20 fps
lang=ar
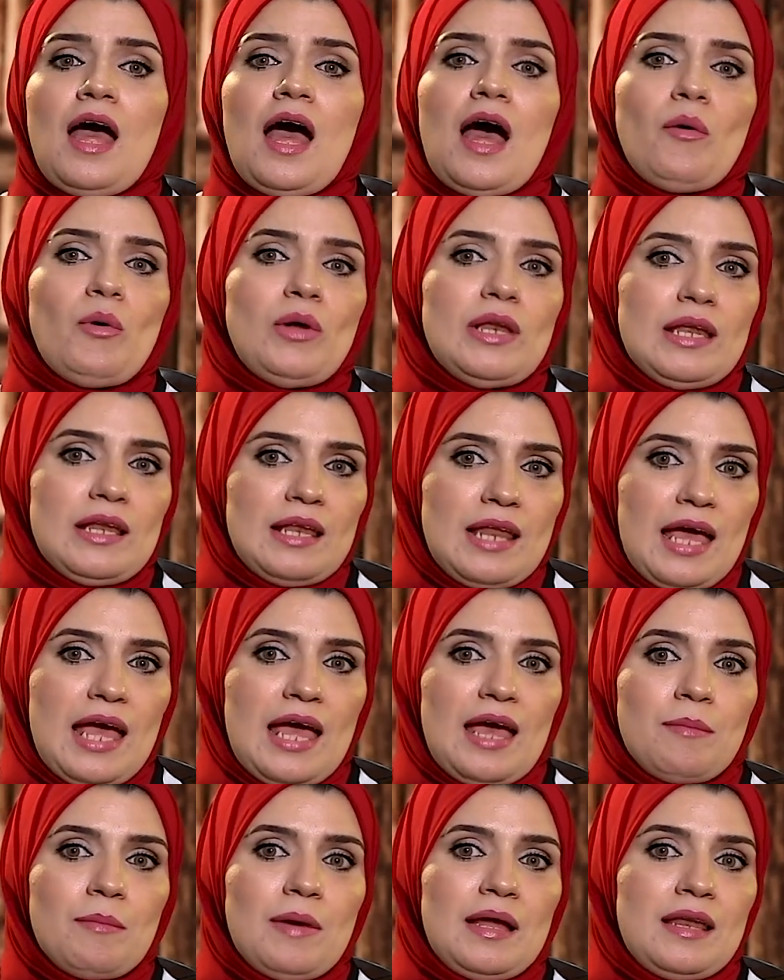أو
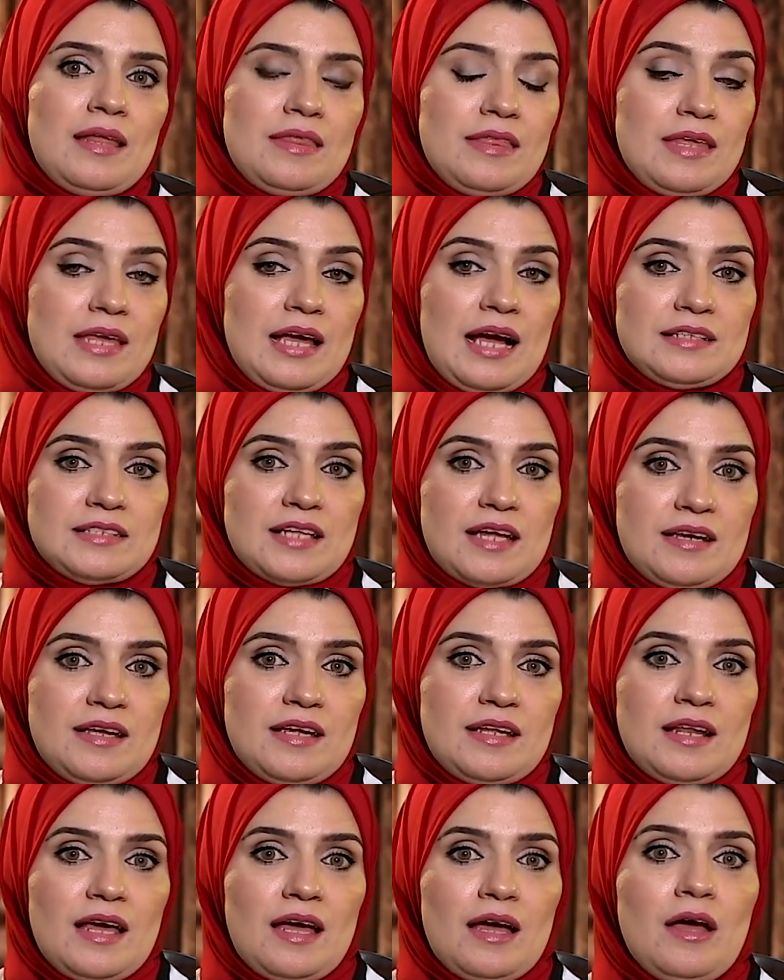الإلهام الذي
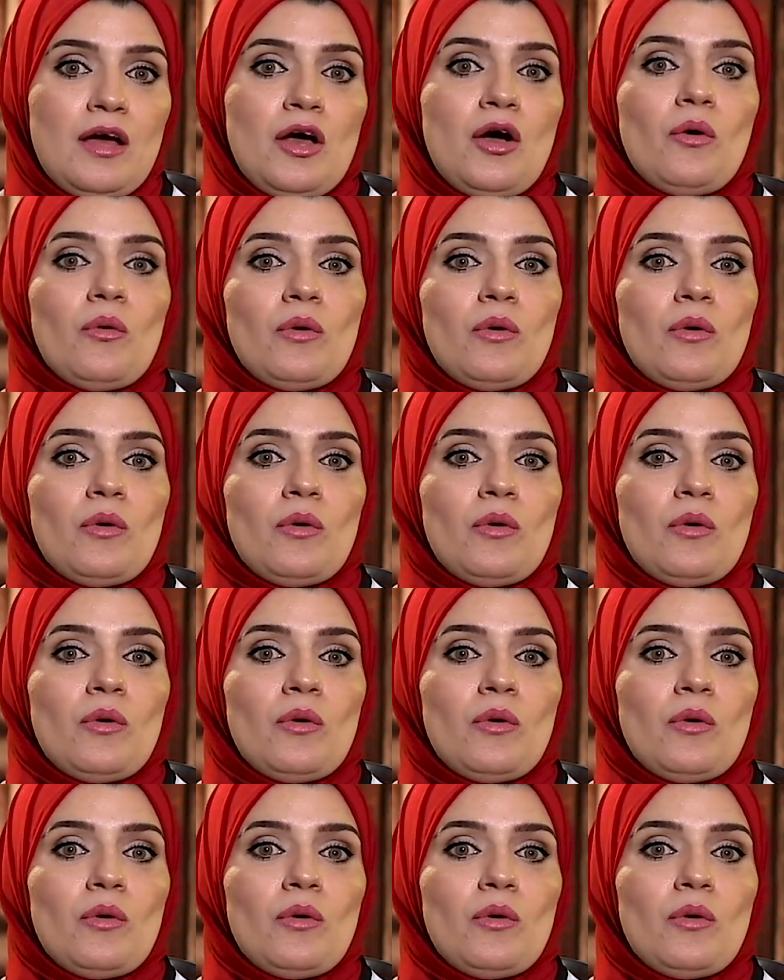يعترينا